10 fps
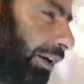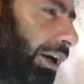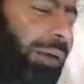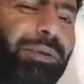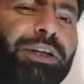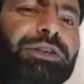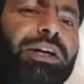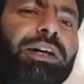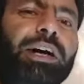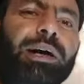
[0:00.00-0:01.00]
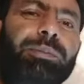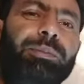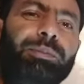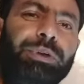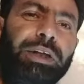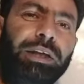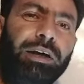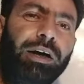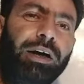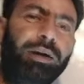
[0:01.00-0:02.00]
राय पेज तक आपके
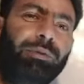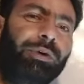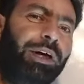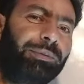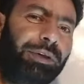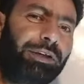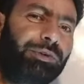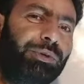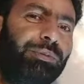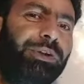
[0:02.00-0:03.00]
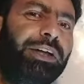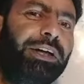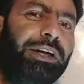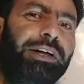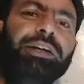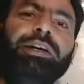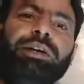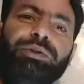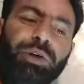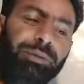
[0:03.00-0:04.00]
आप और आपके जो मियाँ हैं
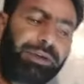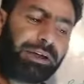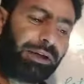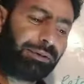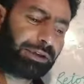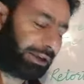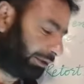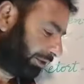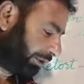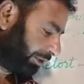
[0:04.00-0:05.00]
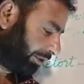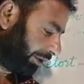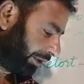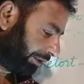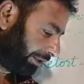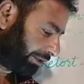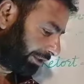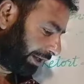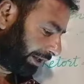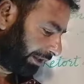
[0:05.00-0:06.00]
जो आपके खामद है ये
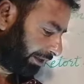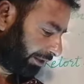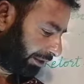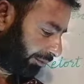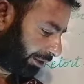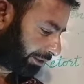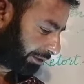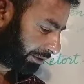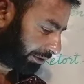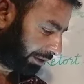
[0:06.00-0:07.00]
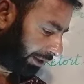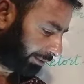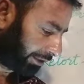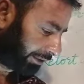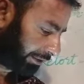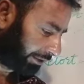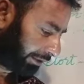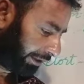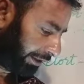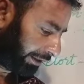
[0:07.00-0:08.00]
जिंदा रहें बट आफ्टर
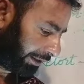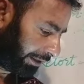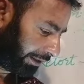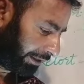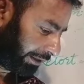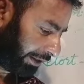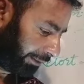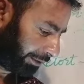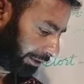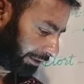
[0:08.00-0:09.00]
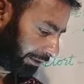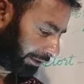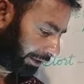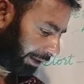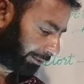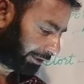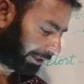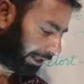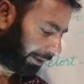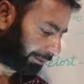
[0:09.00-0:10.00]
दे After, after
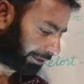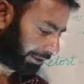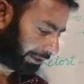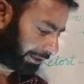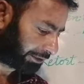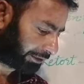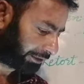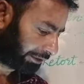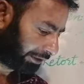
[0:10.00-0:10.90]
they left, they raised